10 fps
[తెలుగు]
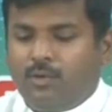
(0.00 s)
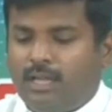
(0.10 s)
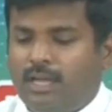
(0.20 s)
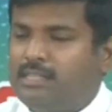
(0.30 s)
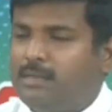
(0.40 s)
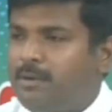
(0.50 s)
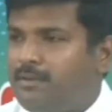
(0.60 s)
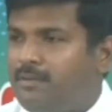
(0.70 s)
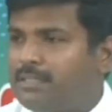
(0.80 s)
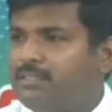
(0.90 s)
కొంత
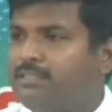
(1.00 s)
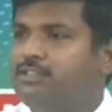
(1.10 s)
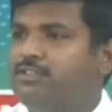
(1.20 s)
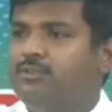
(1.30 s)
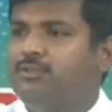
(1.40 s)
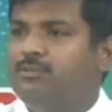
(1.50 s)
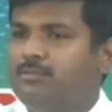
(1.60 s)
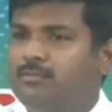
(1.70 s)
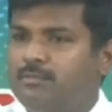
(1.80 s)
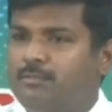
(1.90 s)
ఆశాభావాన్ని వ్యక్తం చేస్తూ
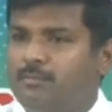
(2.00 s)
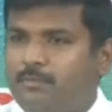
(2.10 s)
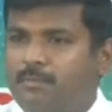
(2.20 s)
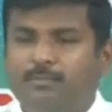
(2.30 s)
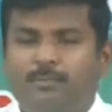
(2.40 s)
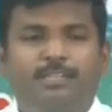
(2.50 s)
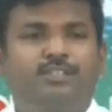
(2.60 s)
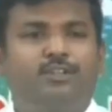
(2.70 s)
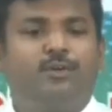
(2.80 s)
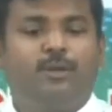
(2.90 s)

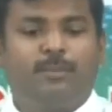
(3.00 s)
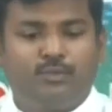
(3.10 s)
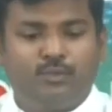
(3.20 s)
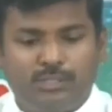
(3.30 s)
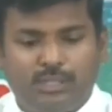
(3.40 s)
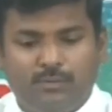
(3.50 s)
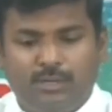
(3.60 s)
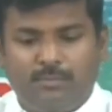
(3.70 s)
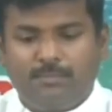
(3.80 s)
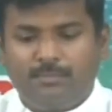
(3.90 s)
పరిస్థితులు కూడా మనం చూస్తూ
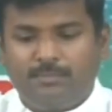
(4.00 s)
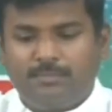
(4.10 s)
ఉన్నాం